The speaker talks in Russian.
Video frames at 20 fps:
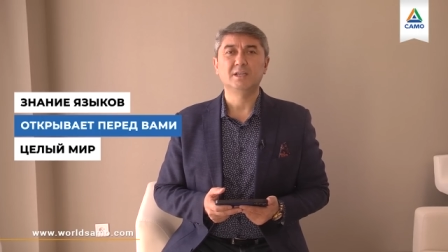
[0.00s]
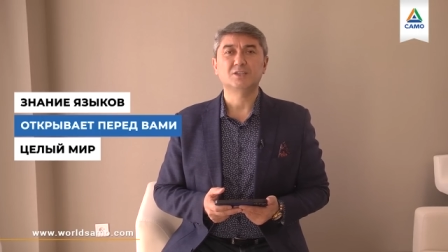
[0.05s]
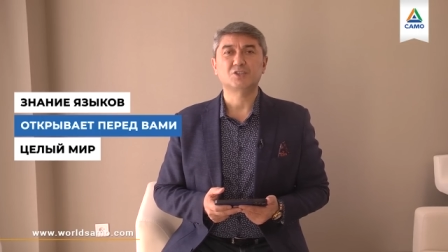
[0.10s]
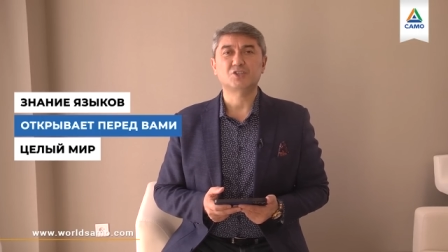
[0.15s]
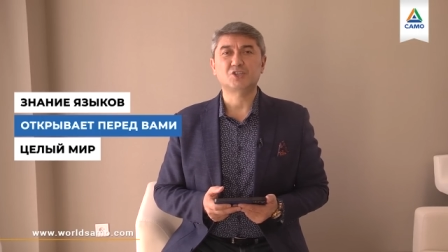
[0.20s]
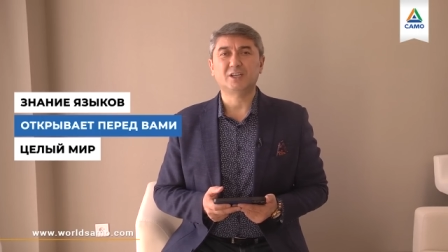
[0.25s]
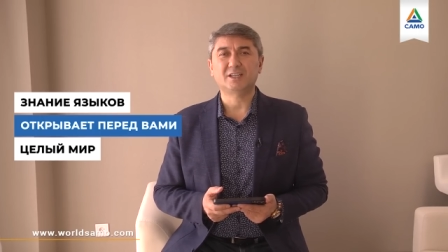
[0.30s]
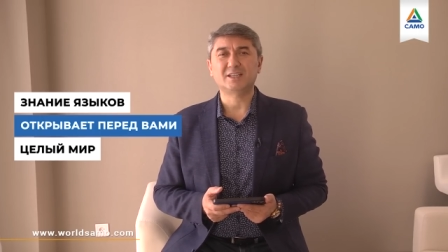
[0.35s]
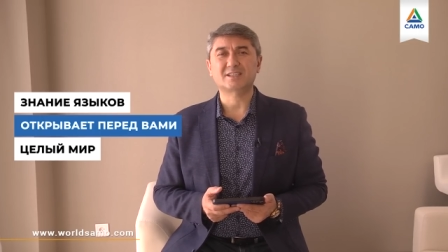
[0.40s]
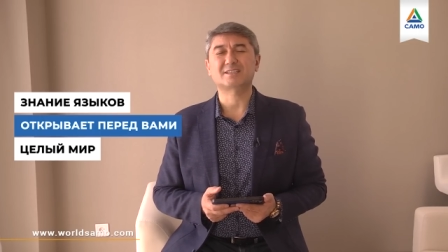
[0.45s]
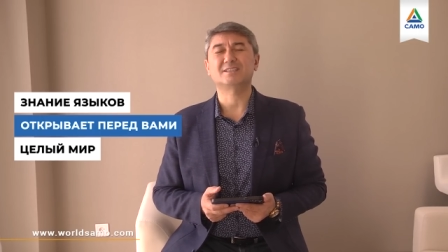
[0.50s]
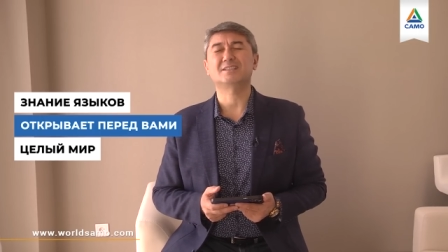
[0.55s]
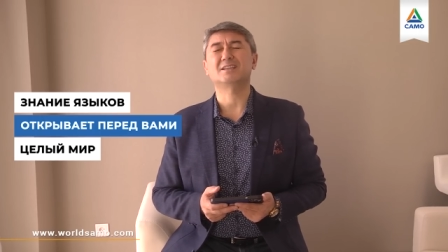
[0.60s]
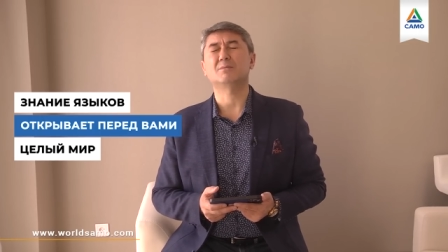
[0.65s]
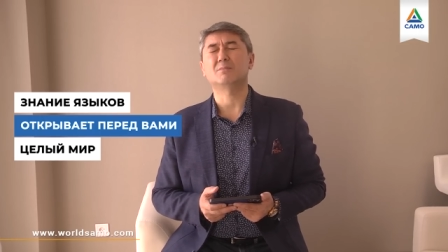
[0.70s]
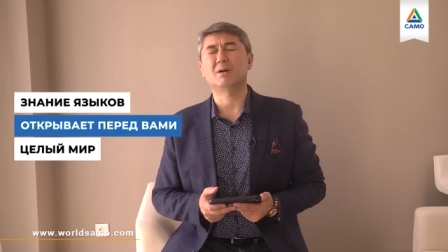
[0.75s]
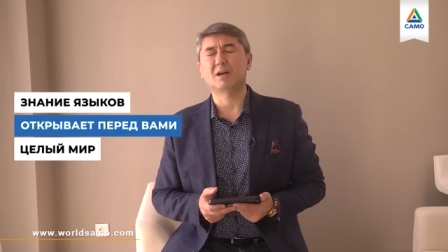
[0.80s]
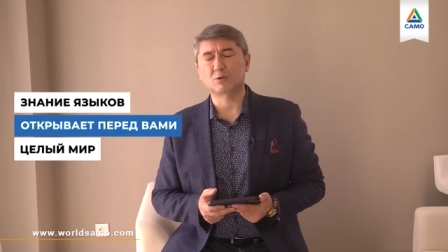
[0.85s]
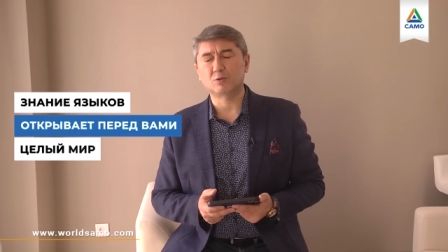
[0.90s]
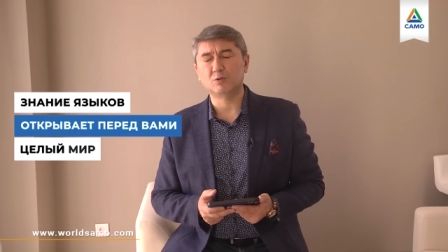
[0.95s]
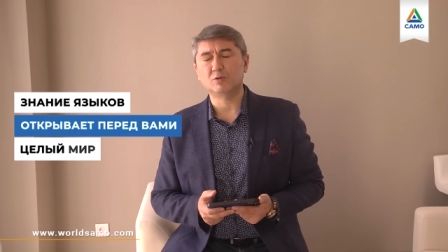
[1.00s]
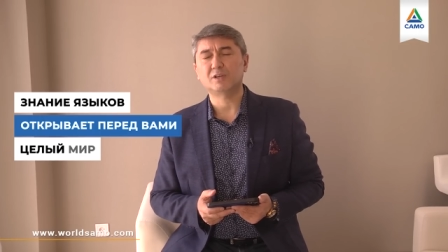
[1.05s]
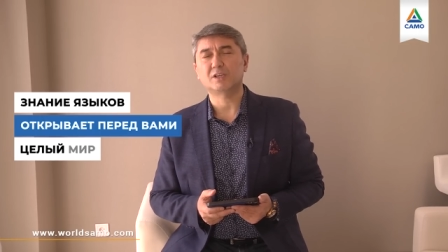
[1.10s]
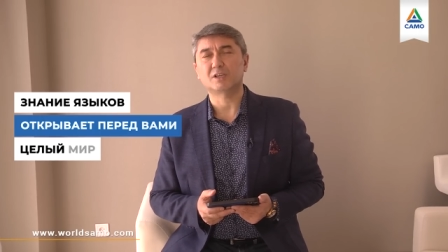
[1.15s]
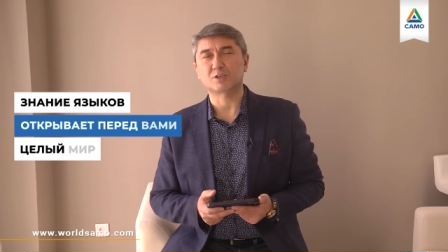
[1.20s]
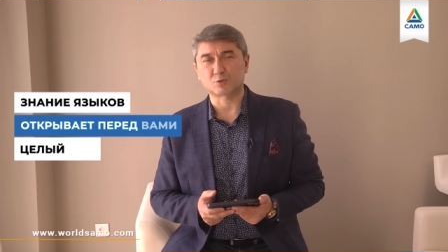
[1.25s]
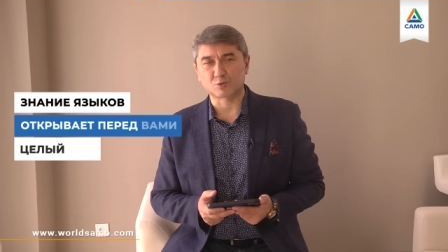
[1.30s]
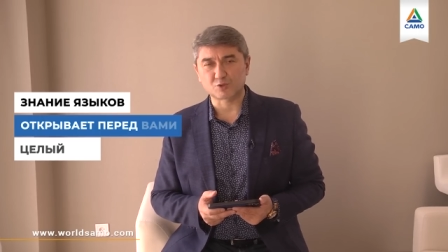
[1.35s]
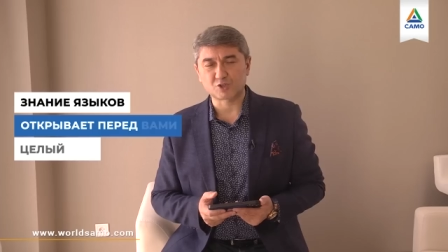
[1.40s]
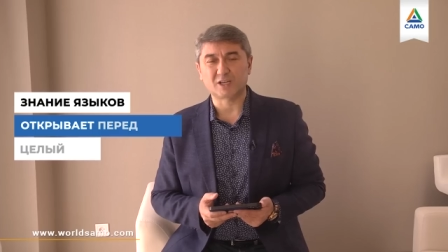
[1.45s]
через «не могу»
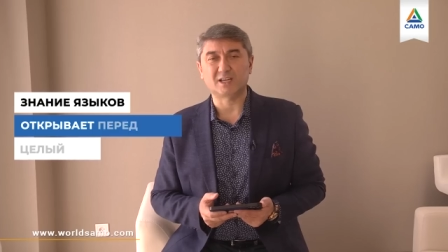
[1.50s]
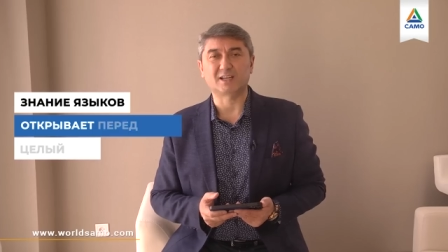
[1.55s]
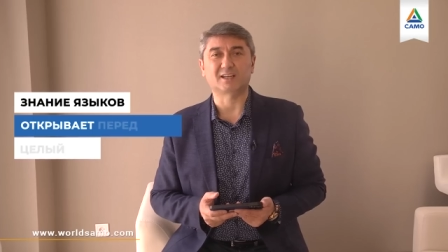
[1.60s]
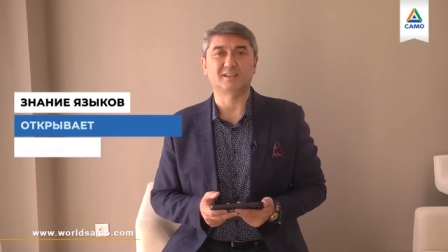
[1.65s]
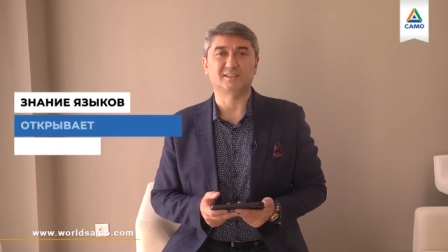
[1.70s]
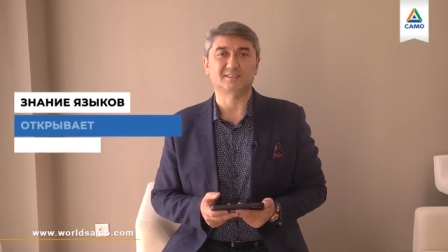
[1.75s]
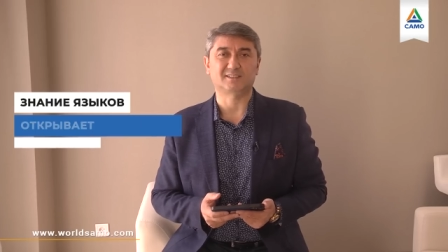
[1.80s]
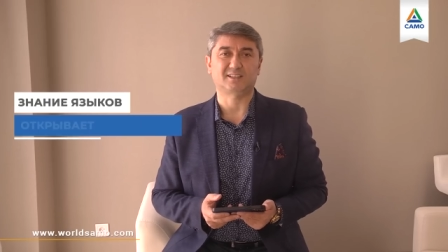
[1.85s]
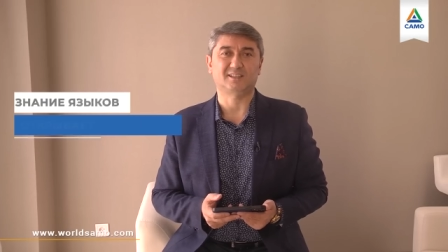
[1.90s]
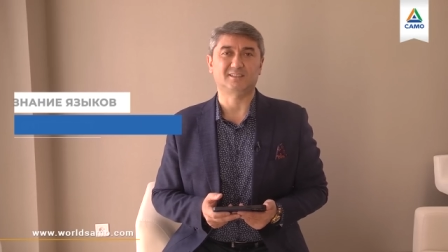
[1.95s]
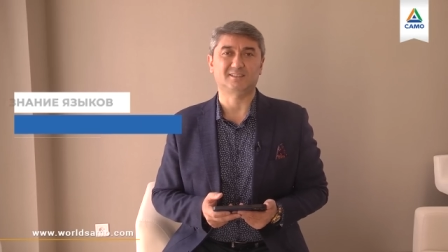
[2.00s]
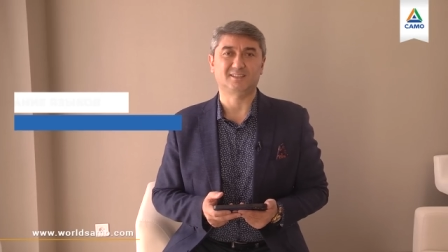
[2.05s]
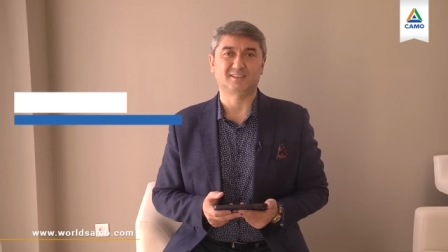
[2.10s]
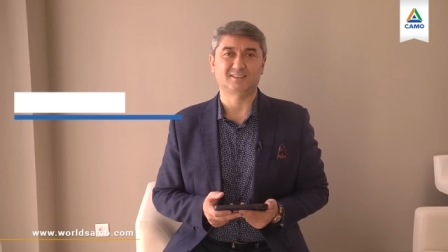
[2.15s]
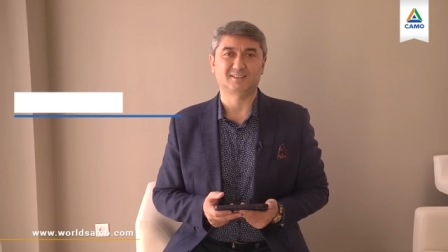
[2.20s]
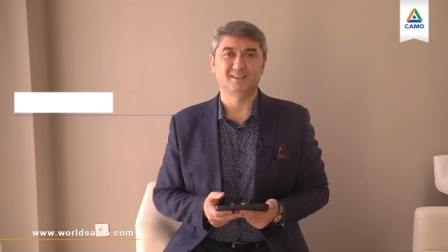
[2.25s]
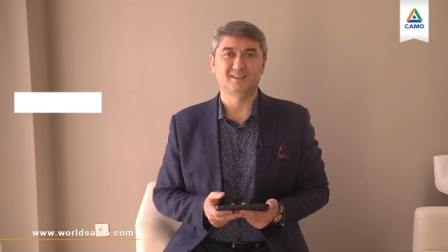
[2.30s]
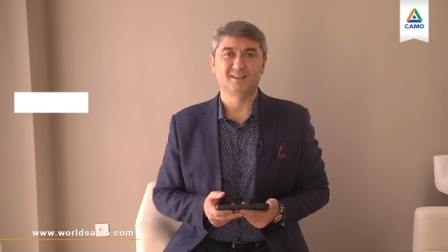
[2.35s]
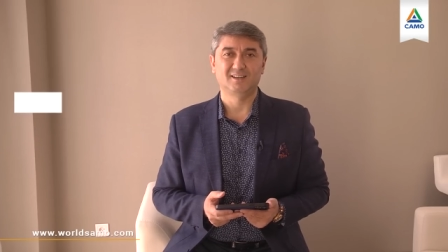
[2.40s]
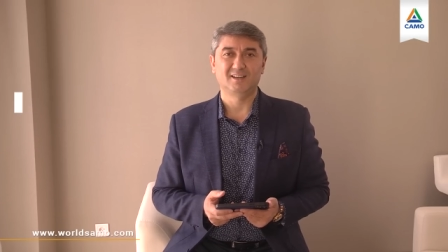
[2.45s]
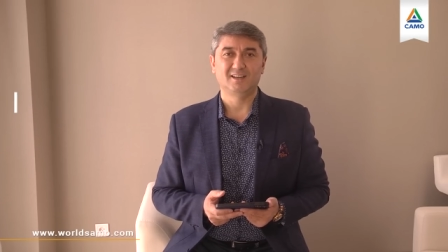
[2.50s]
изучай английский язык.